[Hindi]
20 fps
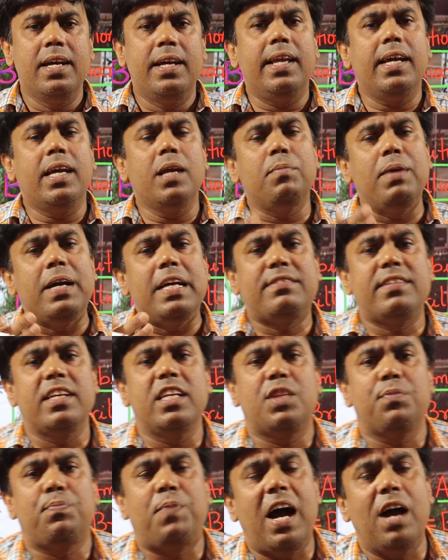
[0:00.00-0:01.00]
लेकिन मैं इसे
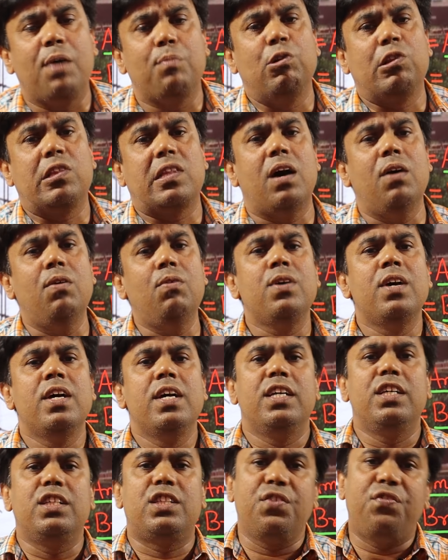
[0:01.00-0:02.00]
इत्तेफाक बोलता हूँ
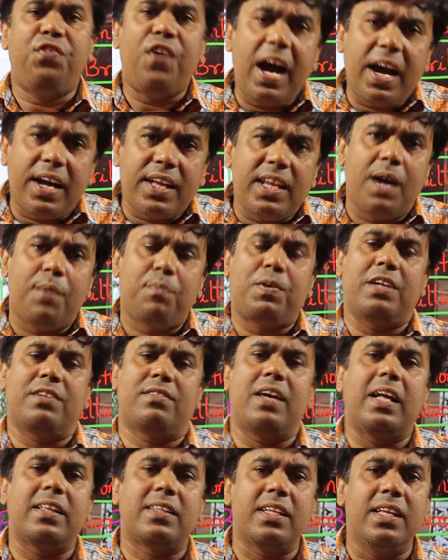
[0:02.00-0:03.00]
इत्तेफाक ने आपका
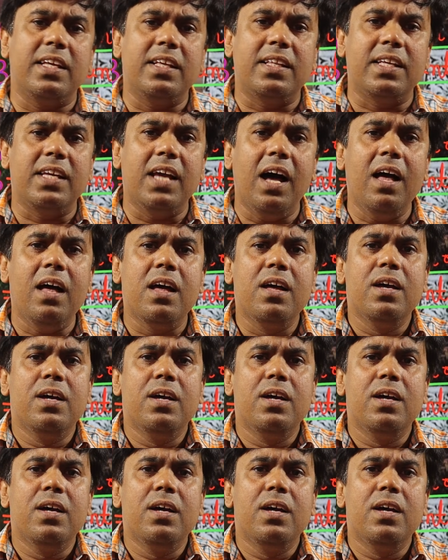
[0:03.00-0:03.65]
साथ नहीं दिया